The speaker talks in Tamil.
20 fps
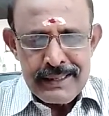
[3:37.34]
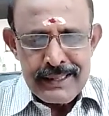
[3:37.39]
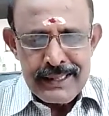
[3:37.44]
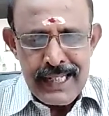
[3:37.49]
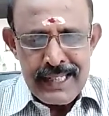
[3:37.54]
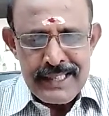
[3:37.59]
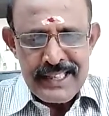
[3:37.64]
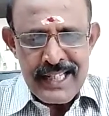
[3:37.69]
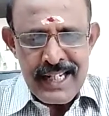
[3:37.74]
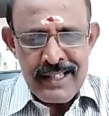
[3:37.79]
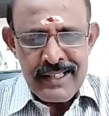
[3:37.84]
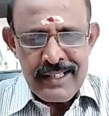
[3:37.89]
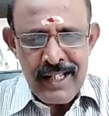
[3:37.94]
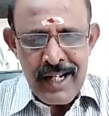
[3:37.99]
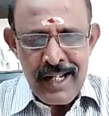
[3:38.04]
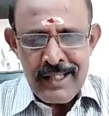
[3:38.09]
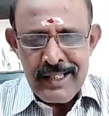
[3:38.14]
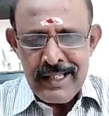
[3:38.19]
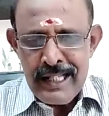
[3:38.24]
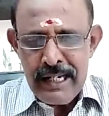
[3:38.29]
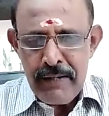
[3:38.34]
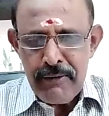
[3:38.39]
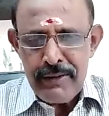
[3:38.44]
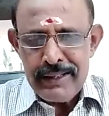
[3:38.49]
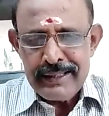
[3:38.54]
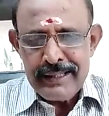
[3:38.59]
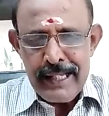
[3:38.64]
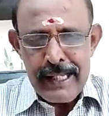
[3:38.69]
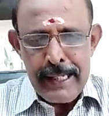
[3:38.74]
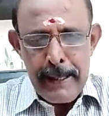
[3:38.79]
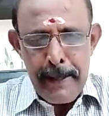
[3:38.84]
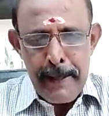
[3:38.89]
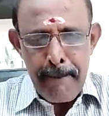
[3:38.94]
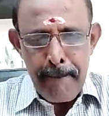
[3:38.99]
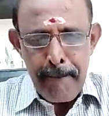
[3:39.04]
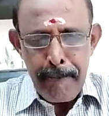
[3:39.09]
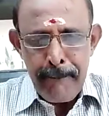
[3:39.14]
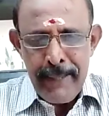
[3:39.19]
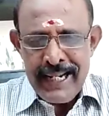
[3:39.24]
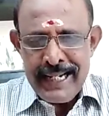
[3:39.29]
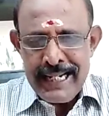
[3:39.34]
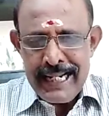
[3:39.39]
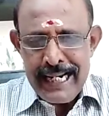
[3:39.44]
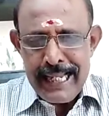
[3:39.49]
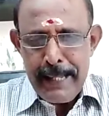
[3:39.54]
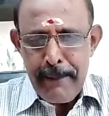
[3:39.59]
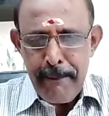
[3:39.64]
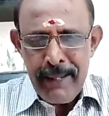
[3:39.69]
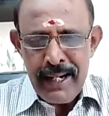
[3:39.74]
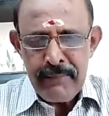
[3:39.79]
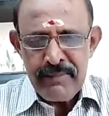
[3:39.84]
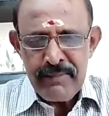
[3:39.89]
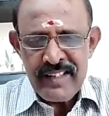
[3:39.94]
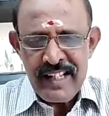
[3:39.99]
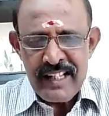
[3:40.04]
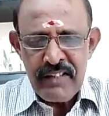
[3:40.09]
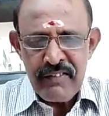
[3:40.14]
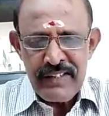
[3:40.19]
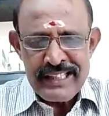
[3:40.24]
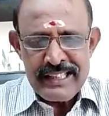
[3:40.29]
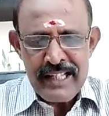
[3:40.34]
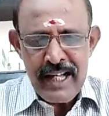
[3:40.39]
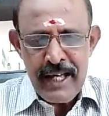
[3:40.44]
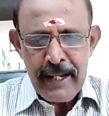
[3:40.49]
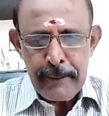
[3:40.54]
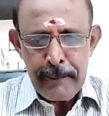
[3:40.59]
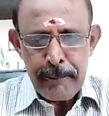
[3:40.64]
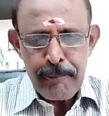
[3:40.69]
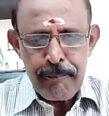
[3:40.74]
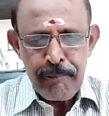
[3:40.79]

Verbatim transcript: தட்சன் தனது இருபத்தேழு பெண்களையும் மனம் செய்து வைத்தார்